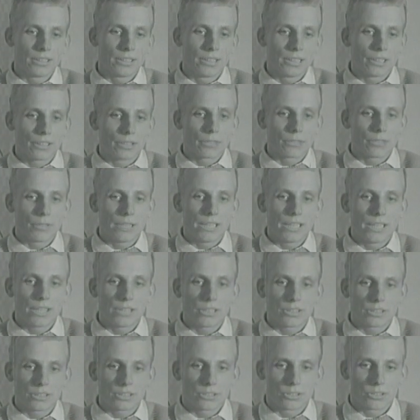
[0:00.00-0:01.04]
ihre
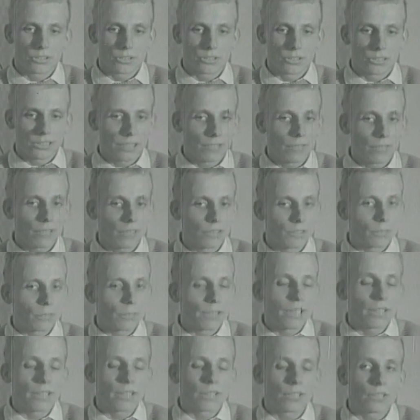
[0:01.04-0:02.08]
Pflicht, uns etwas
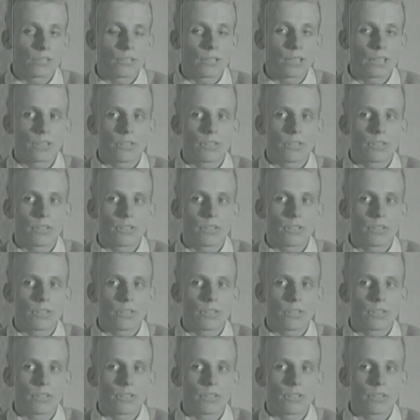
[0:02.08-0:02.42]
mehr dazu